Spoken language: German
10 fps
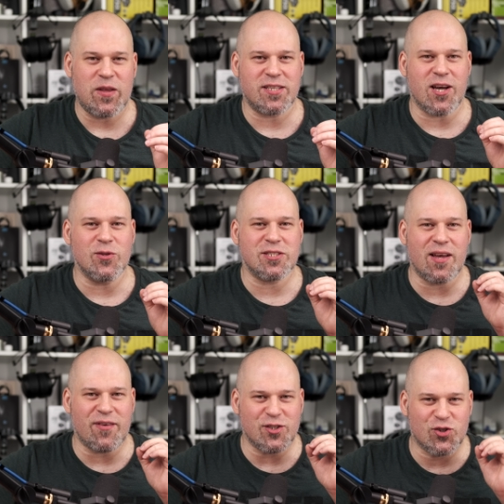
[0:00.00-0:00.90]
Der Sound ist
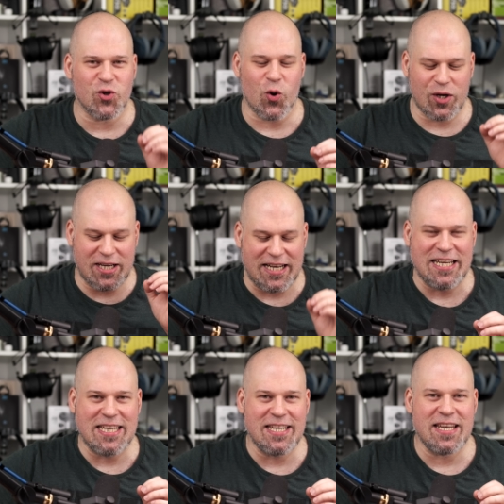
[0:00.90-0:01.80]
einfach so
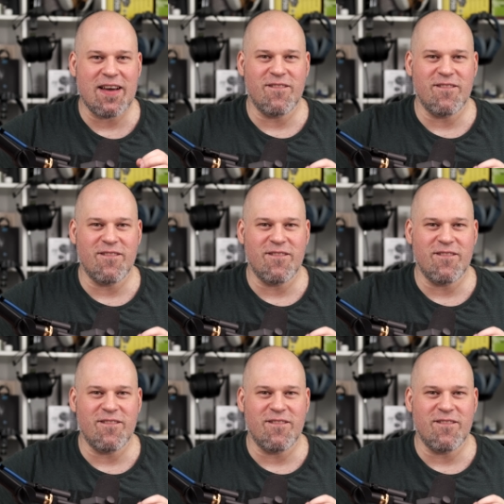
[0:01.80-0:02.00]
clean,